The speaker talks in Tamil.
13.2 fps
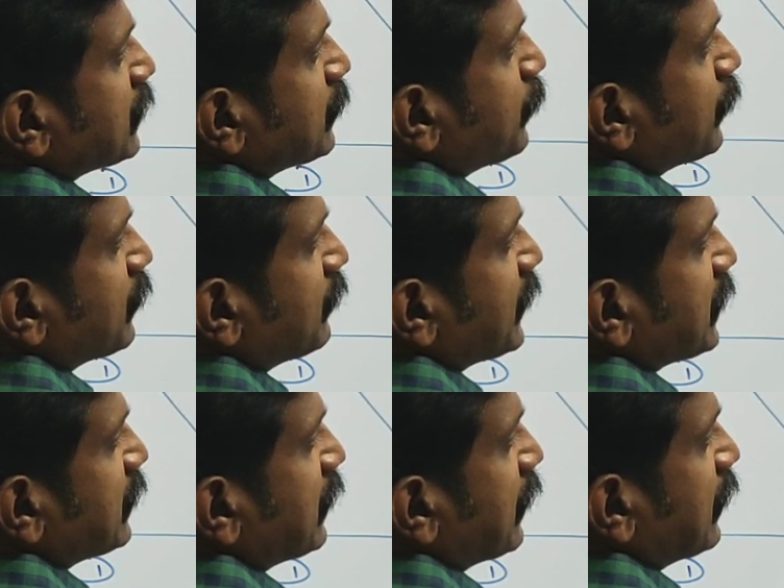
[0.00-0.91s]
மாற்ற போகிறேன்
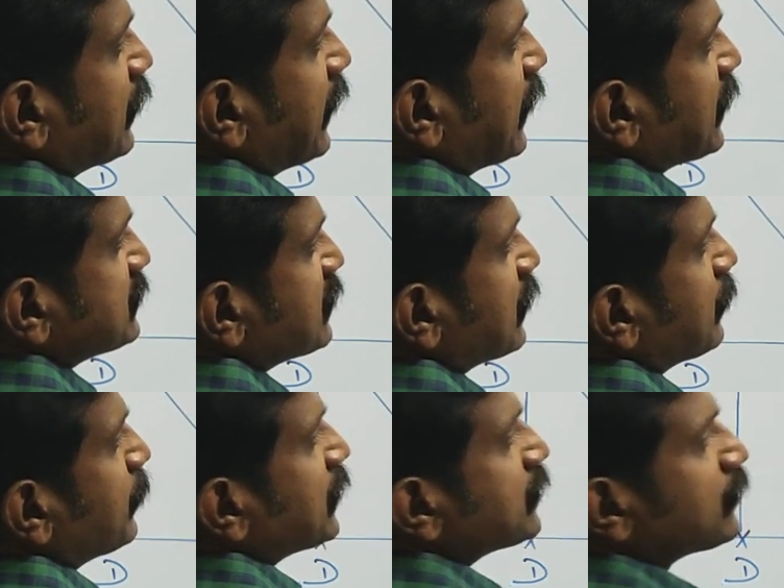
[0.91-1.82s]
வெக்டாரில்
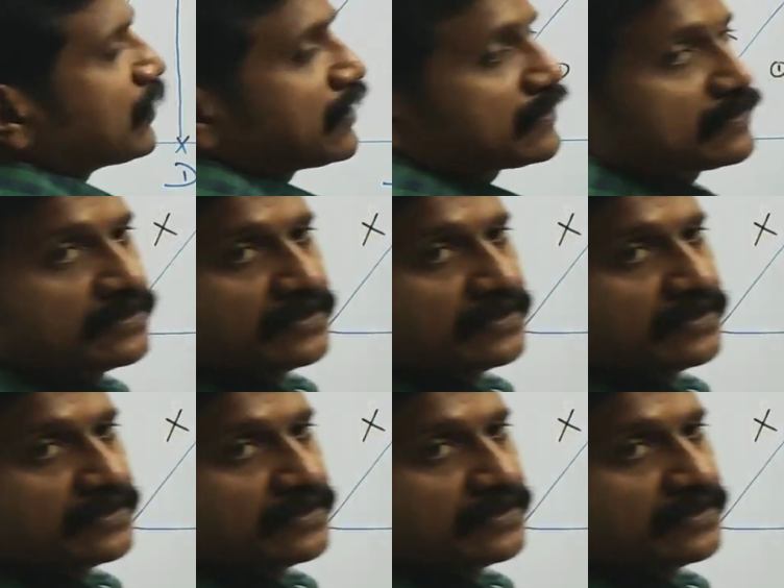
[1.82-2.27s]
டேரக்ஷன்லாம் மாற்றக்கூடாது